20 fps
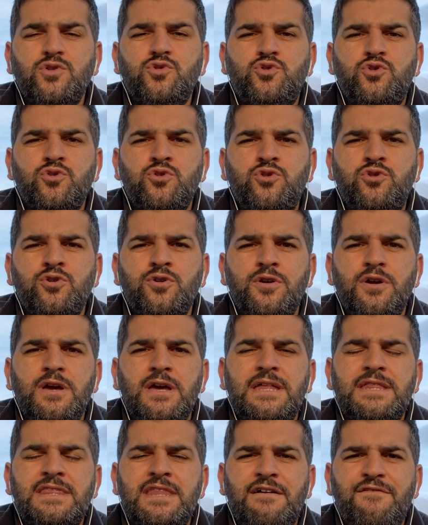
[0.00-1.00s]
Çünkü
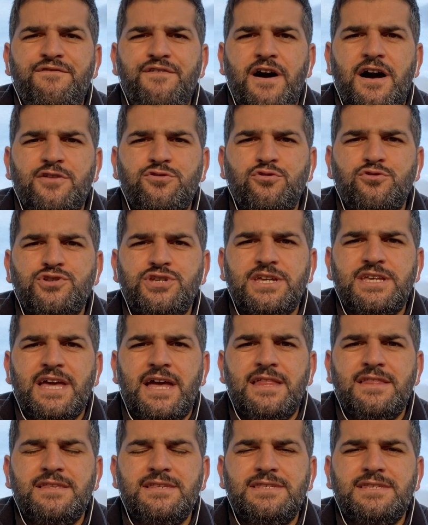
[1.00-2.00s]
ne Fatih Hoca
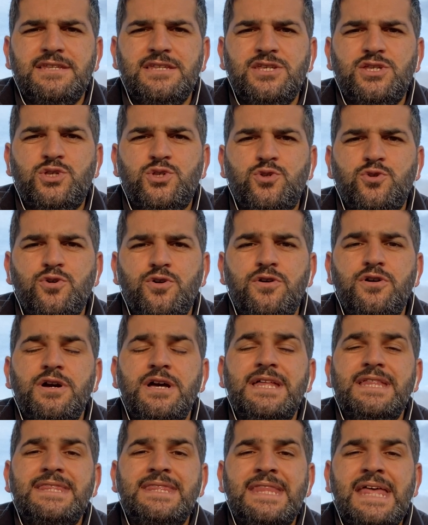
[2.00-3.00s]
kendisini istiyor
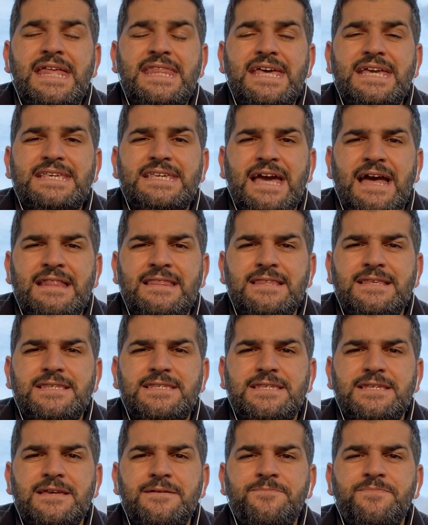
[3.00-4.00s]
ne de
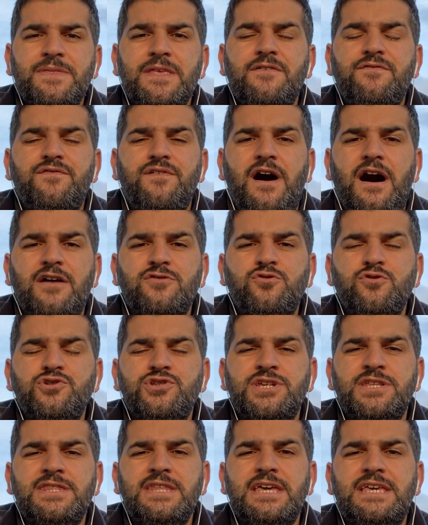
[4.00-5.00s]
kendisi Fatih
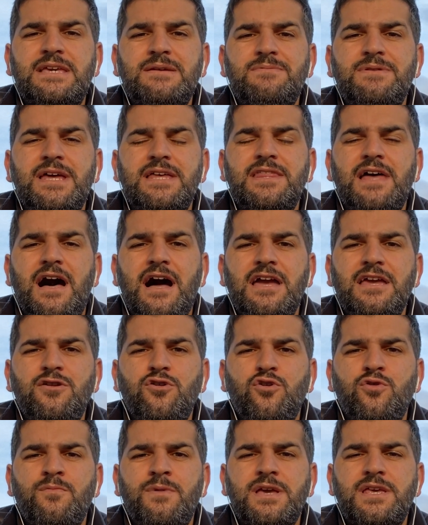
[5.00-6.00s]
Hoca'nın ekibine
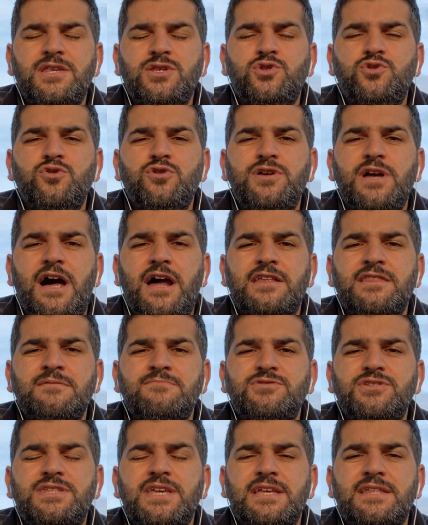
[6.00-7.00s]
dahil olmak istiyor.
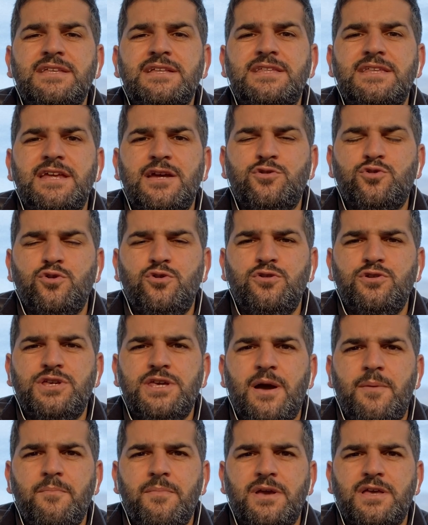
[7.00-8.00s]
Yardımcı teknik
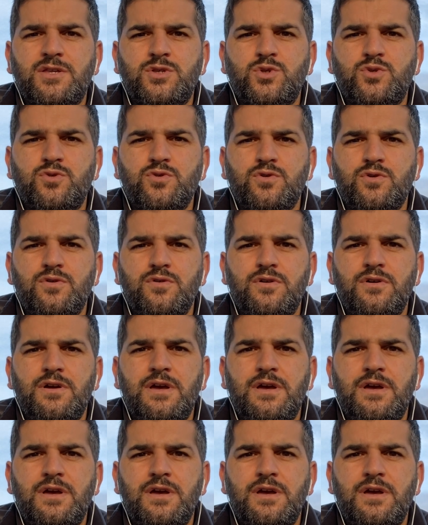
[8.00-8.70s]
direktörlük yapmak istiyor.